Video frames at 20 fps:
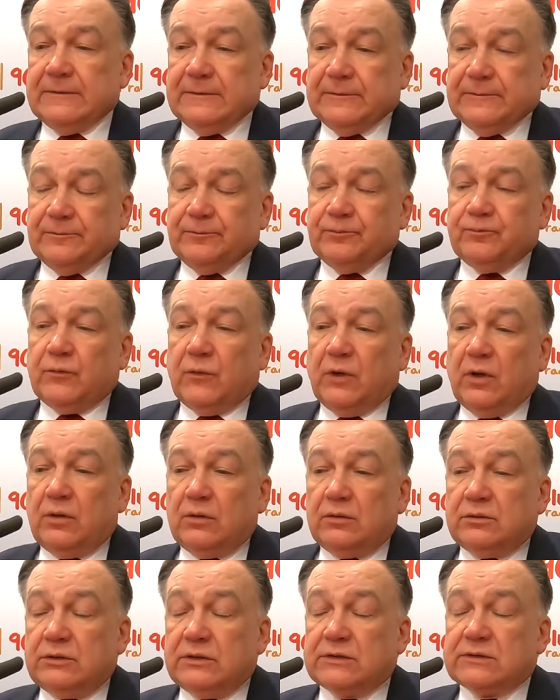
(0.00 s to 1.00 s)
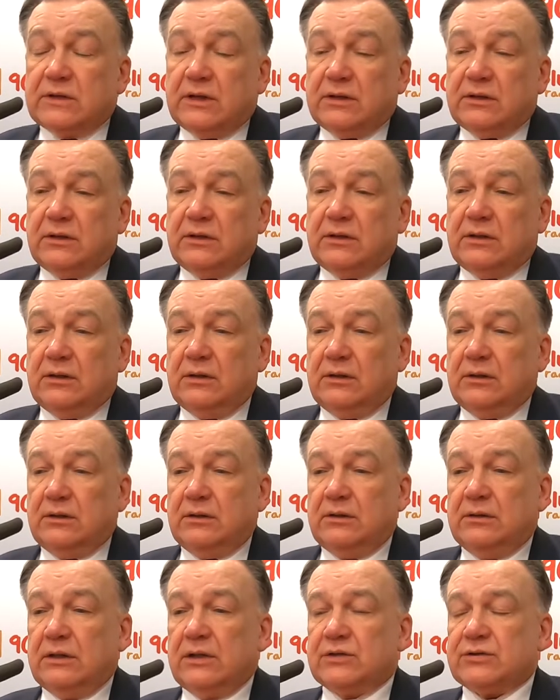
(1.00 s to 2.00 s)
Mm, no, niestety
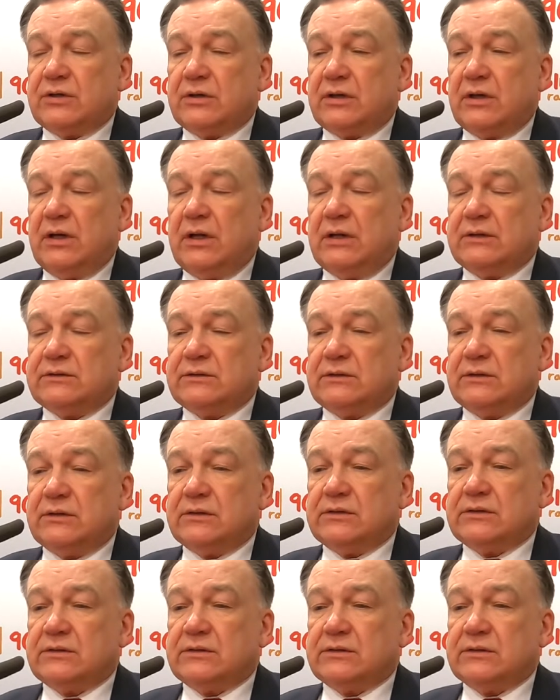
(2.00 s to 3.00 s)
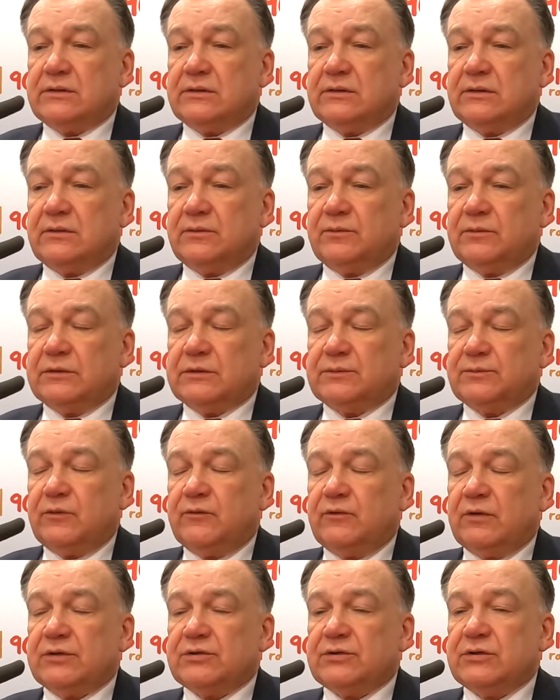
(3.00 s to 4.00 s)
e, nasze relacje z e,
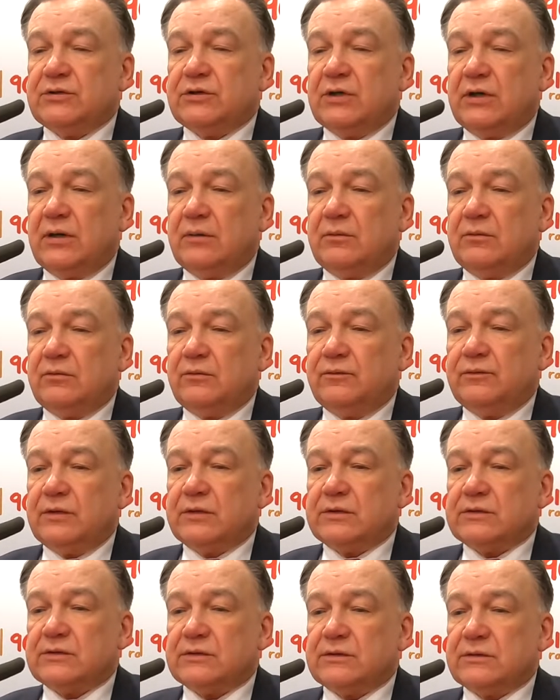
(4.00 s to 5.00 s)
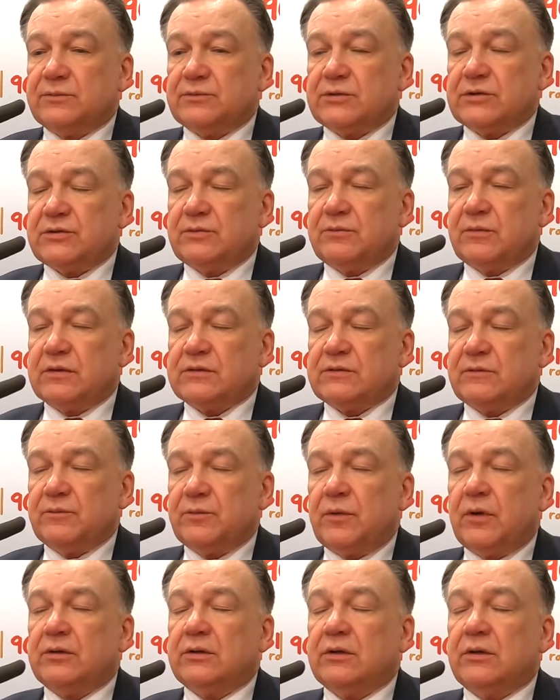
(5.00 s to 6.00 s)
współwłaścicielem, również z przedsiębiorstwem
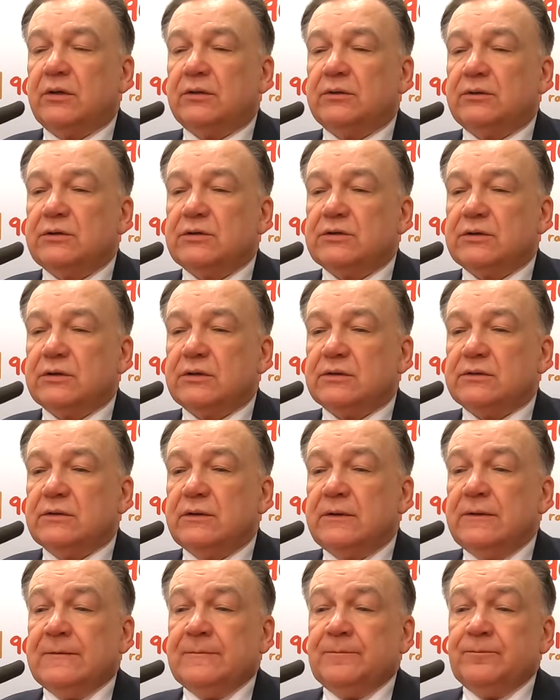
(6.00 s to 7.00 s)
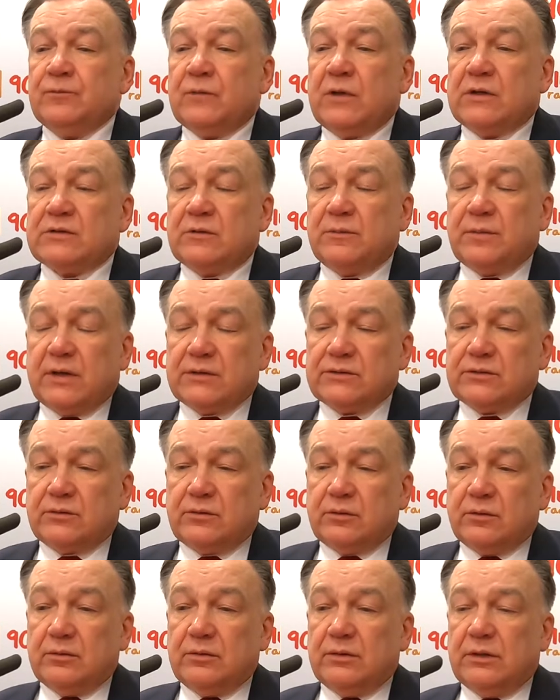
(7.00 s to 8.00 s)
Porty Lotnicze, są bardzo
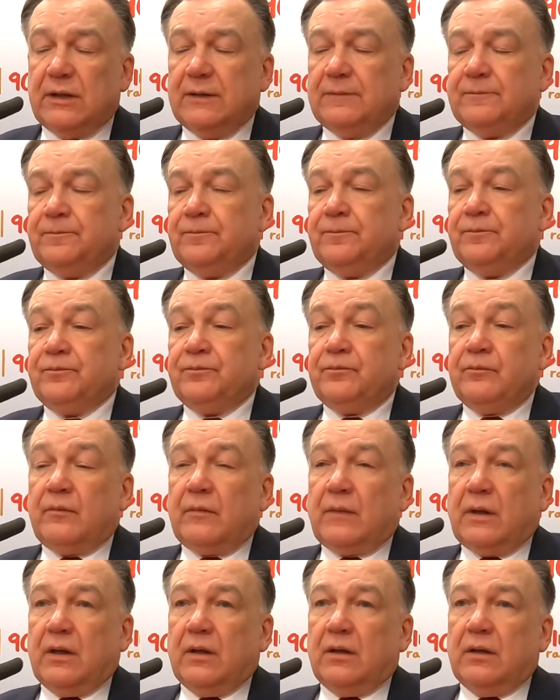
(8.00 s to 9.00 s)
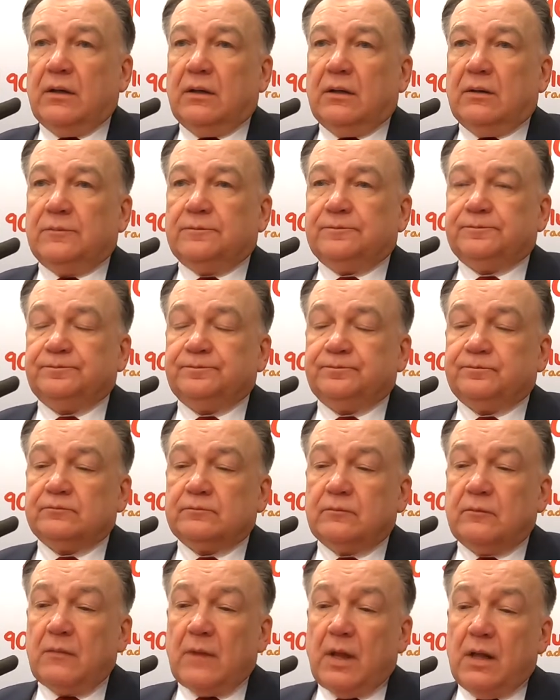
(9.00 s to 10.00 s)
trudne. O co chodzi e, dokładnie w tym
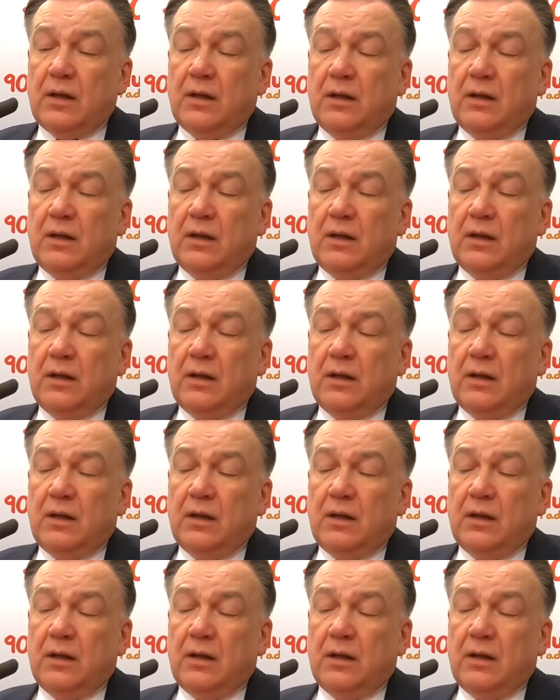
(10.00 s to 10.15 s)
sporze?